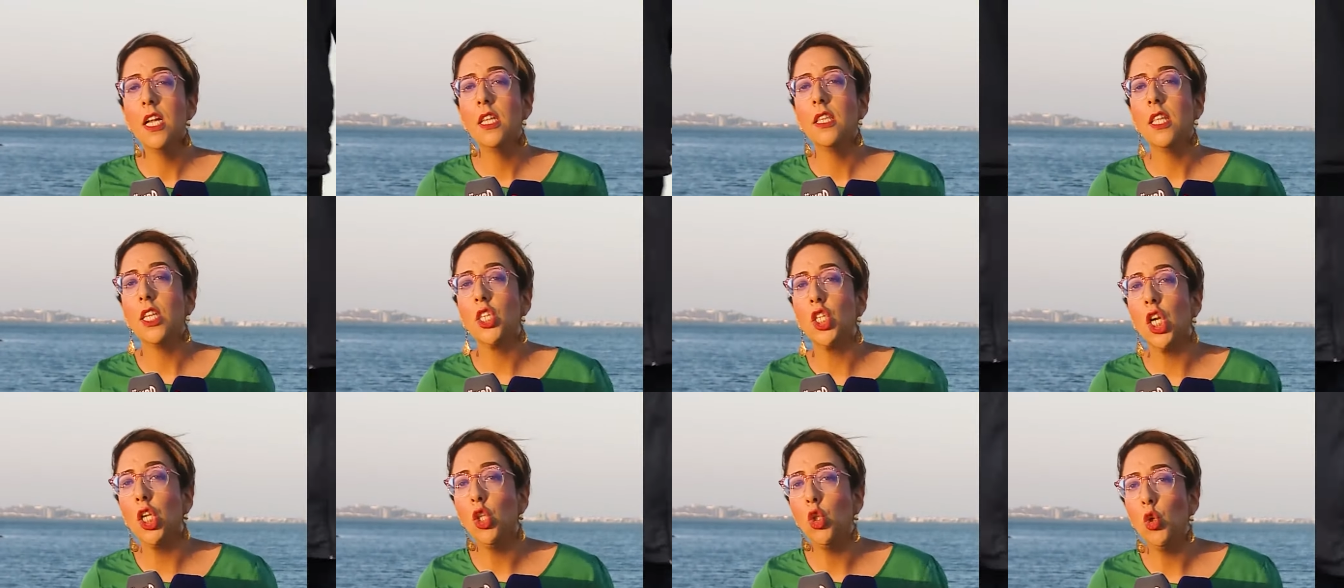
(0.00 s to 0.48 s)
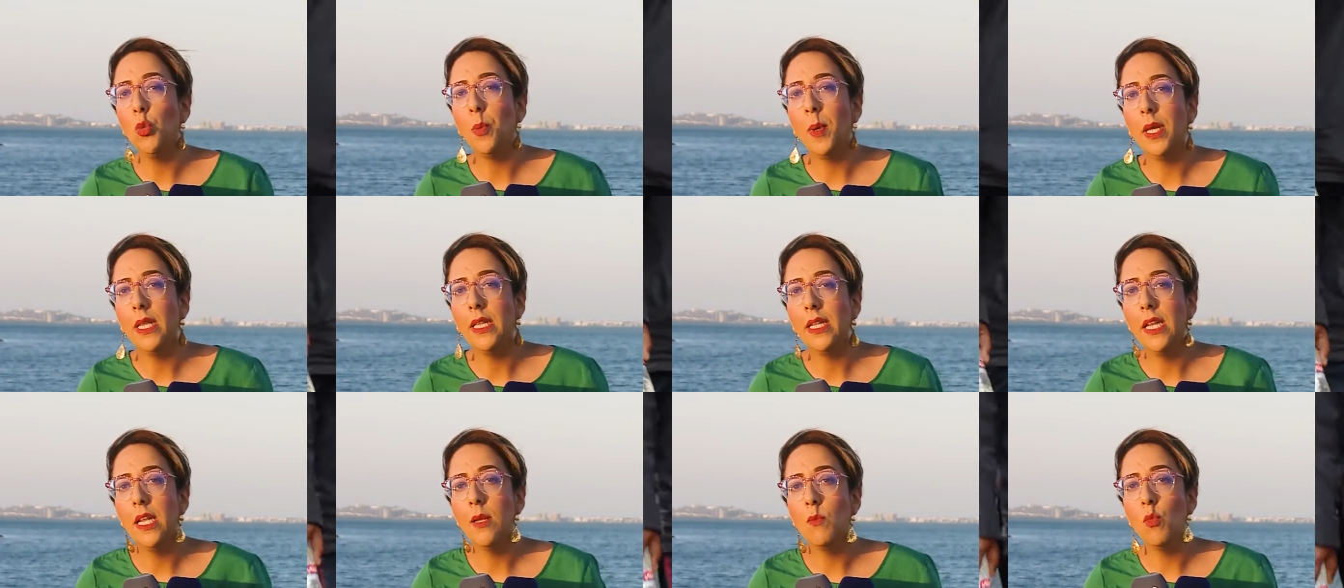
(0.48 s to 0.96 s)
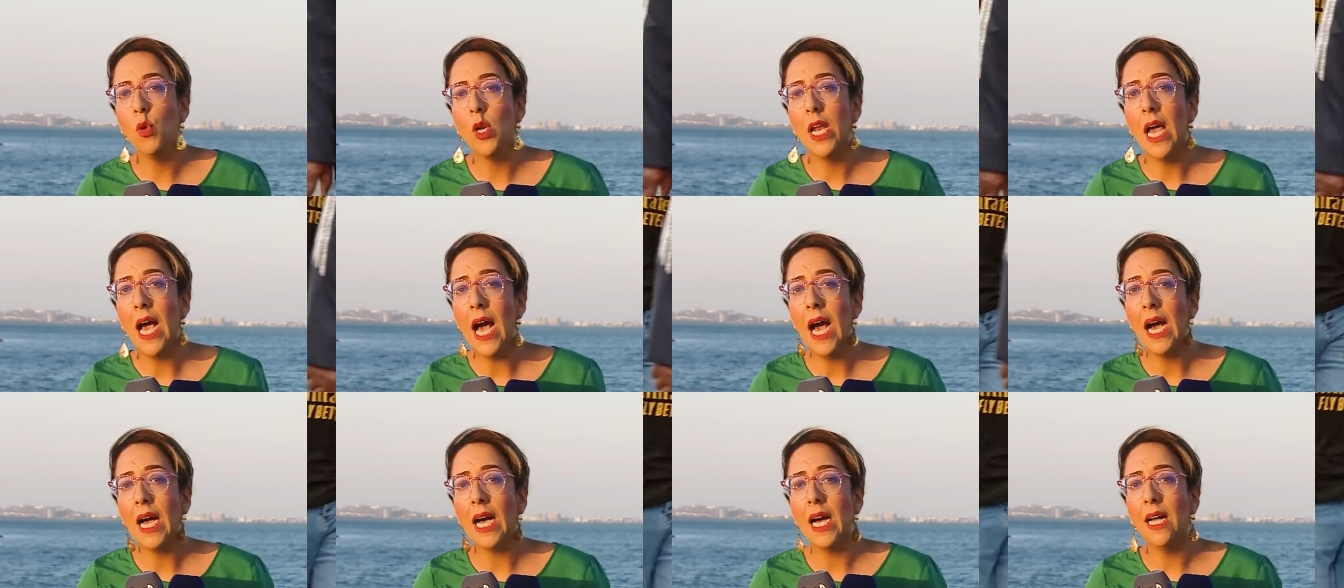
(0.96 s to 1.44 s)
تجنبا
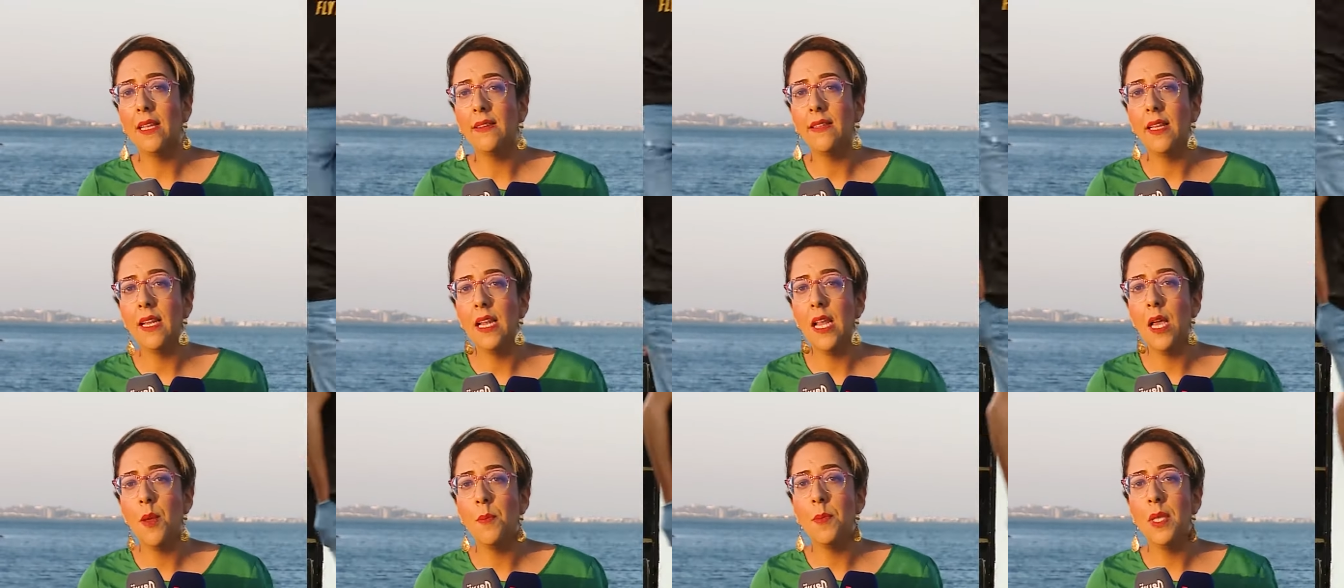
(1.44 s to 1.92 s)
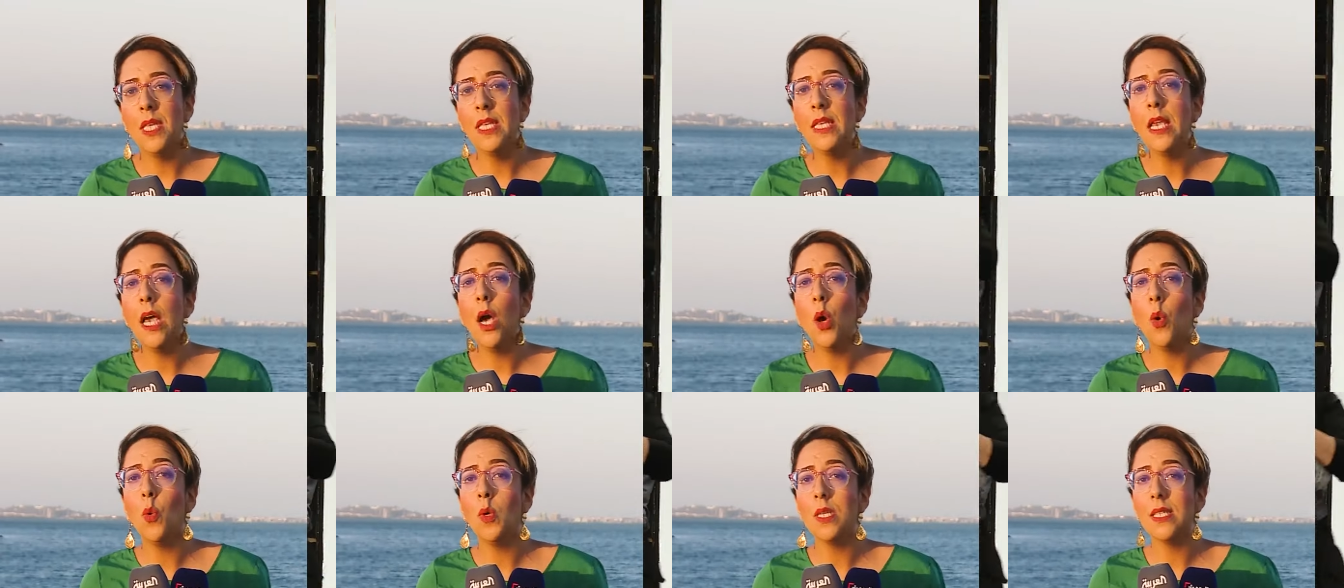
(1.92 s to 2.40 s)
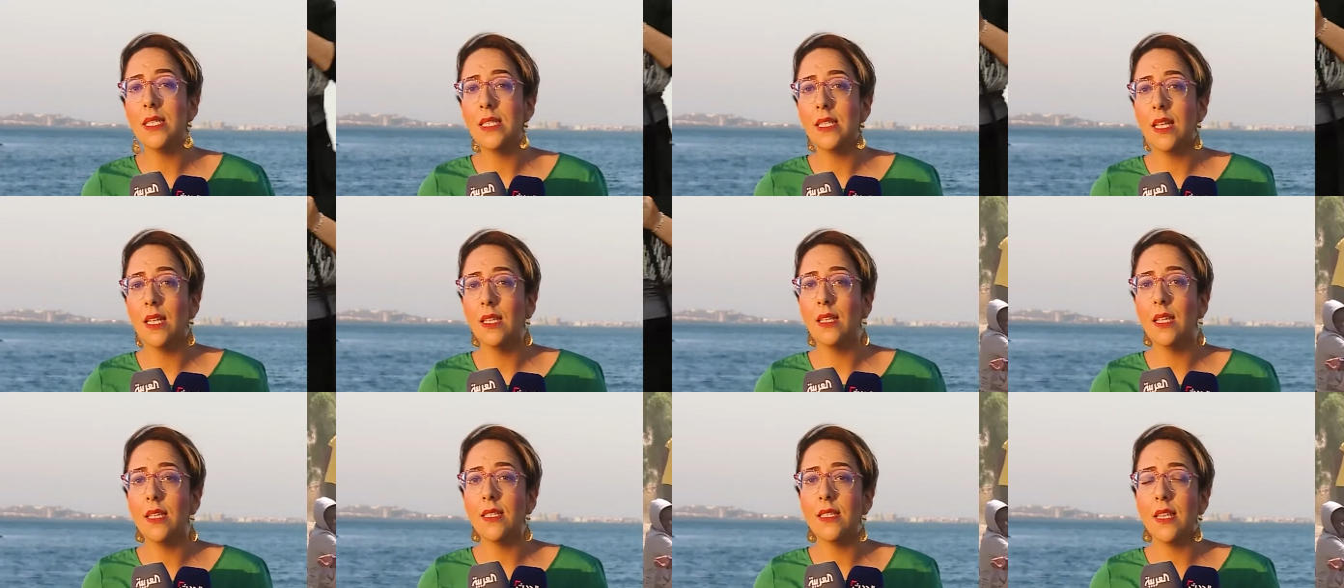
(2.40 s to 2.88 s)
للملاحقات الأمنية وسط
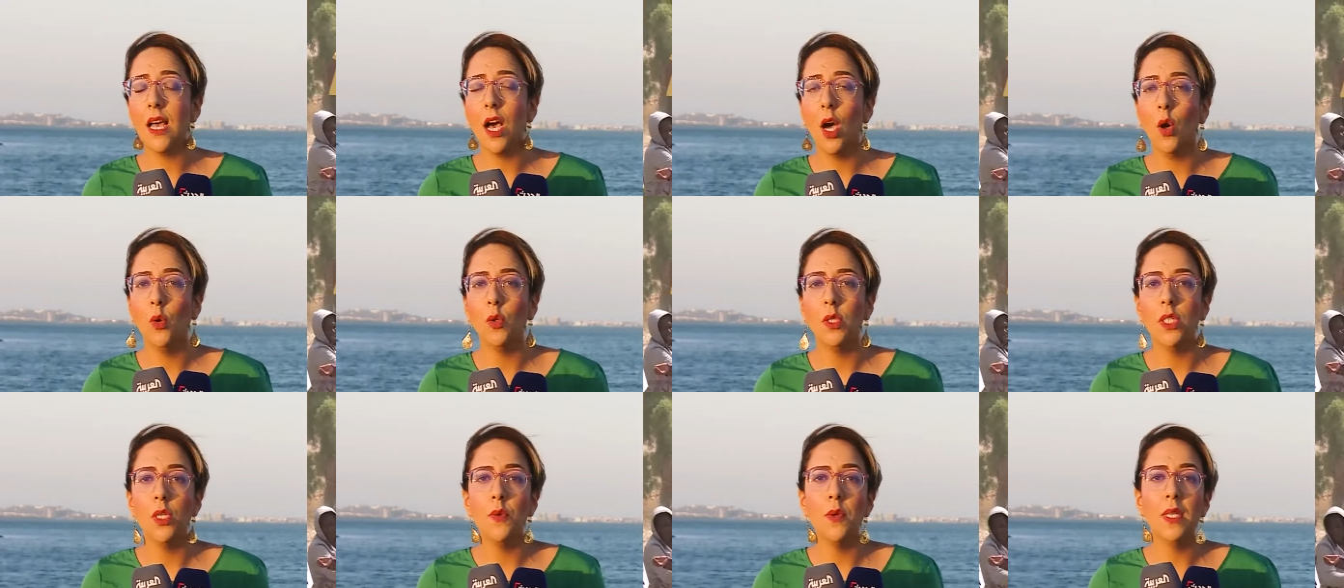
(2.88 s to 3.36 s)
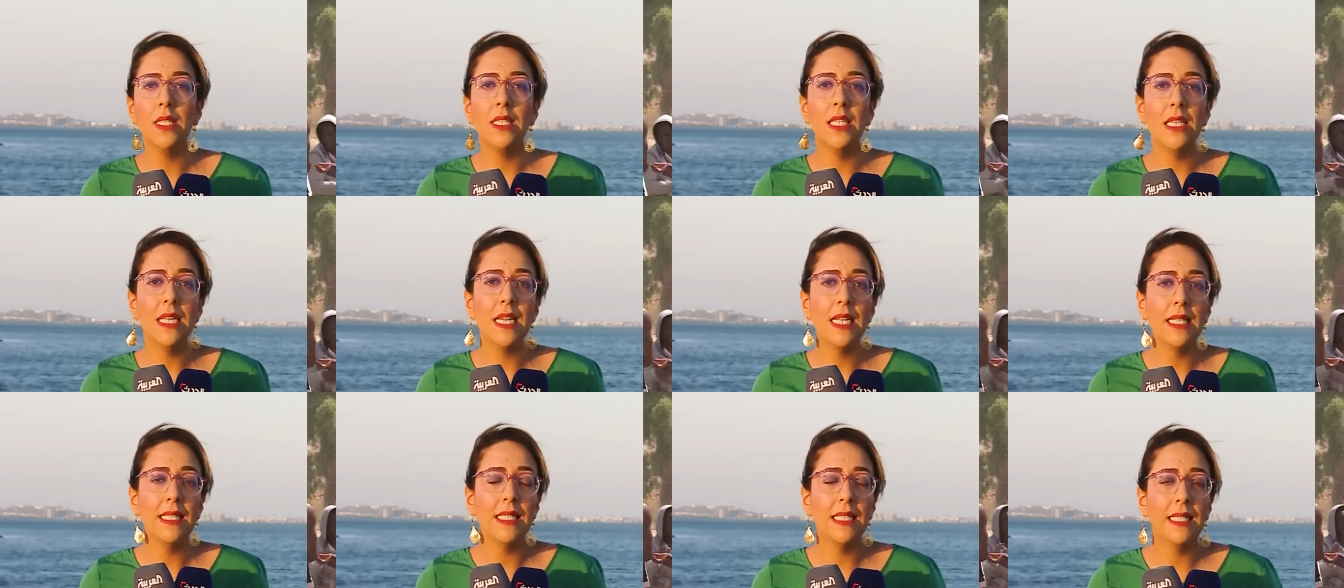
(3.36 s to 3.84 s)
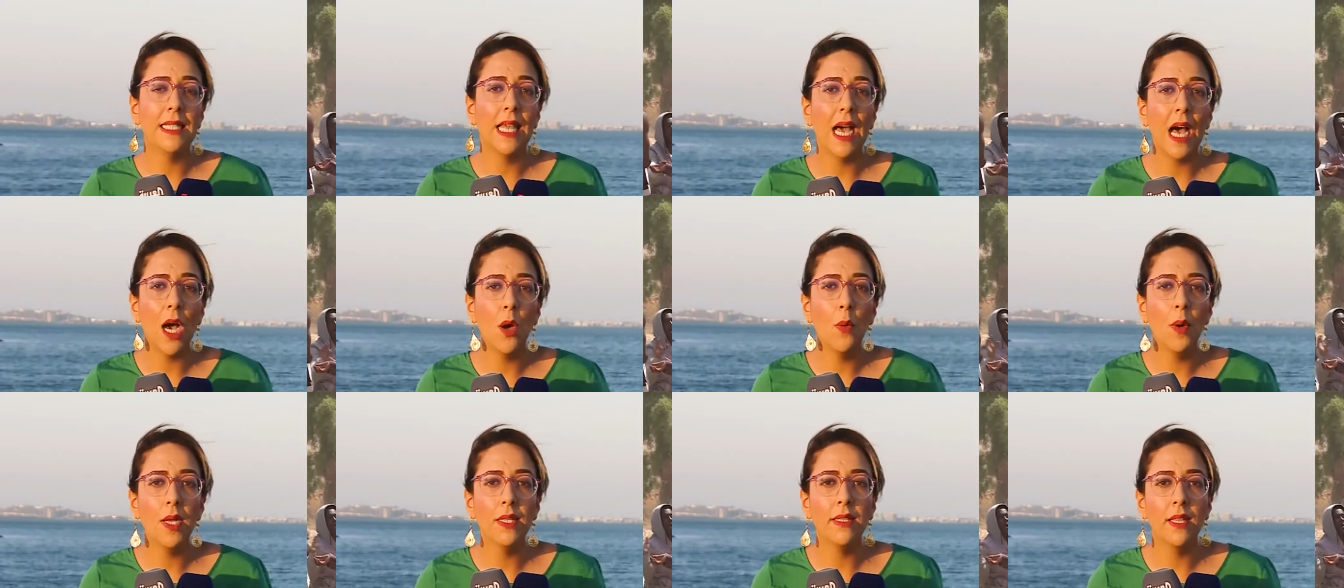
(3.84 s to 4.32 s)
تصاعد وتيرة
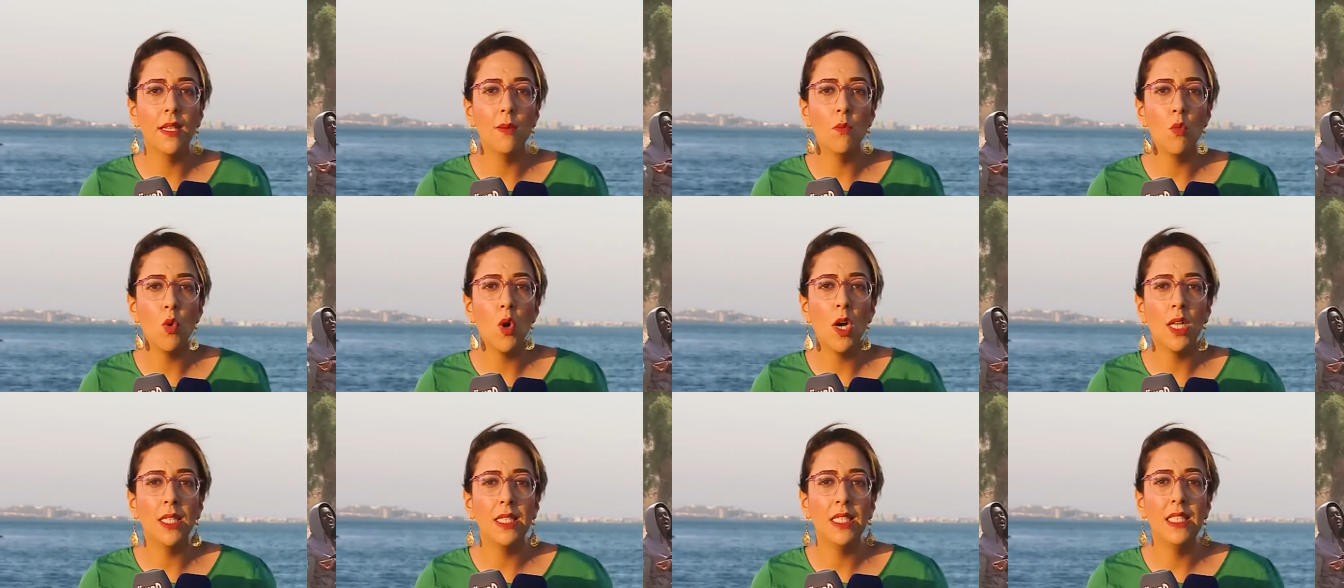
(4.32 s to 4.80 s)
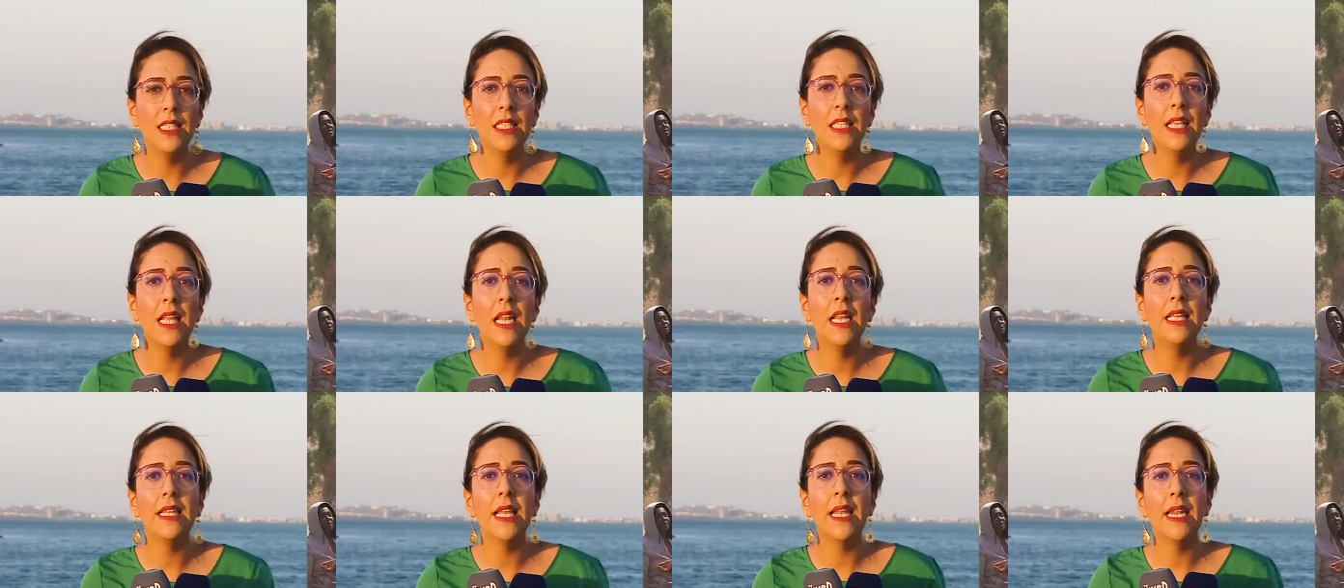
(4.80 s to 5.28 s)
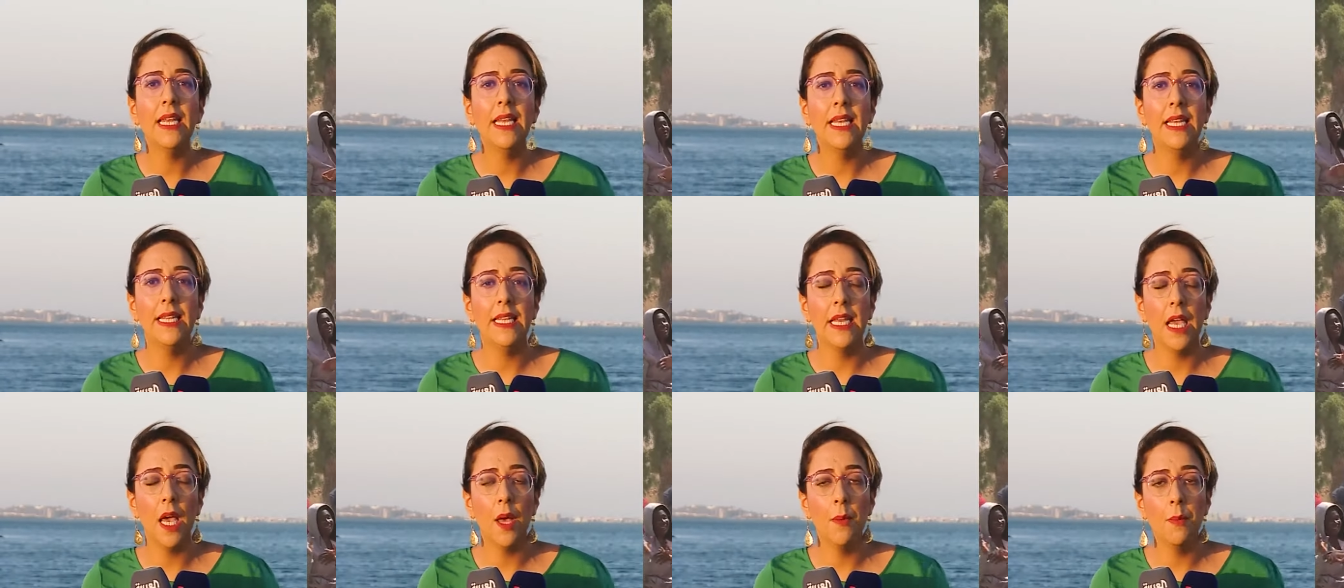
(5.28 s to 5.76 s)
دعوات المواطنين
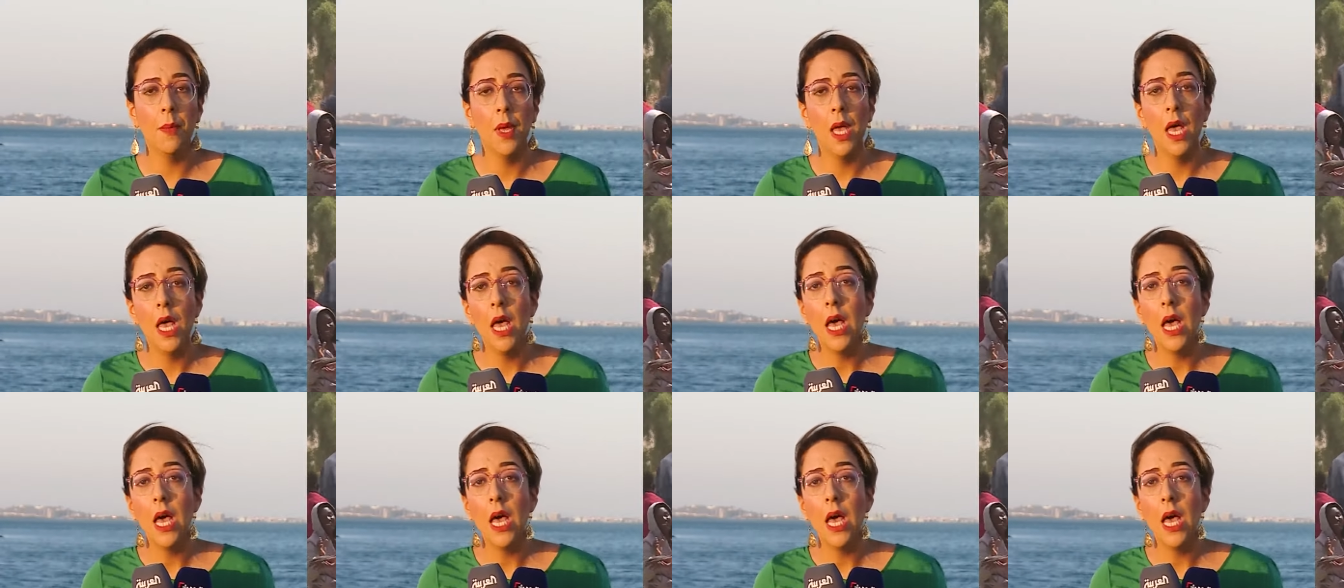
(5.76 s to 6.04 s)
لترحيلهم